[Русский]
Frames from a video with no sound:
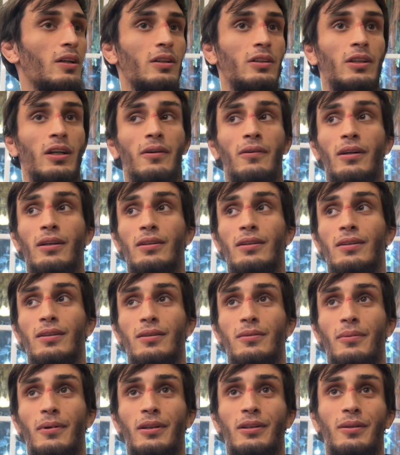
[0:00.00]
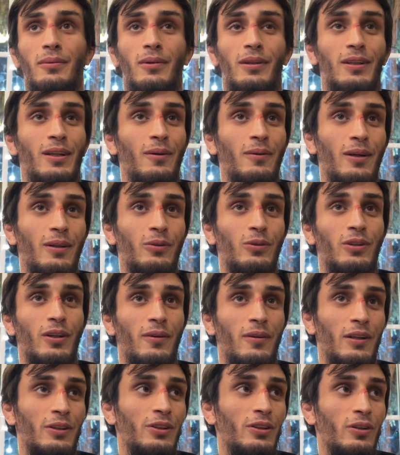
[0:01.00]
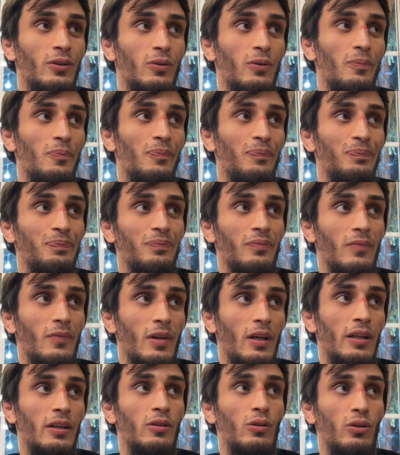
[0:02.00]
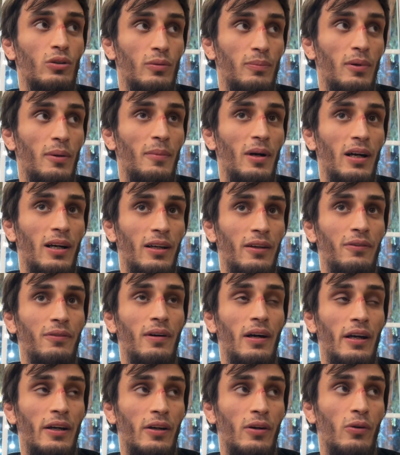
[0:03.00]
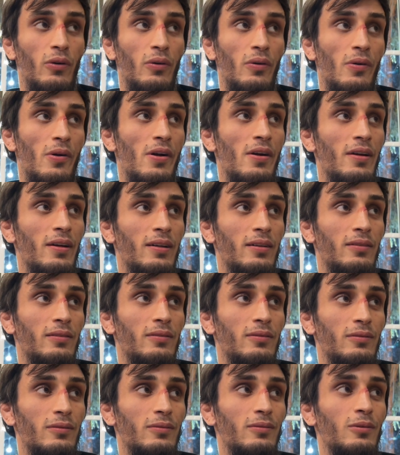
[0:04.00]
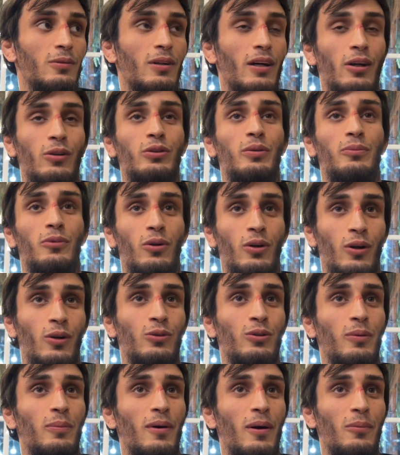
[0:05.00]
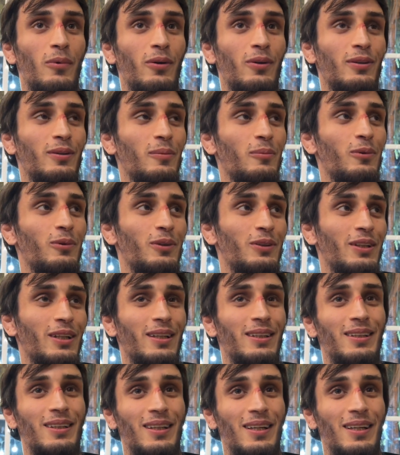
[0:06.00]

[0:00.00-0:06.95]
Джават, спасибо Джаваду, Джаванширу. Они тоже помогли Файку. Ну, короче, много кто помог, не буду сейчас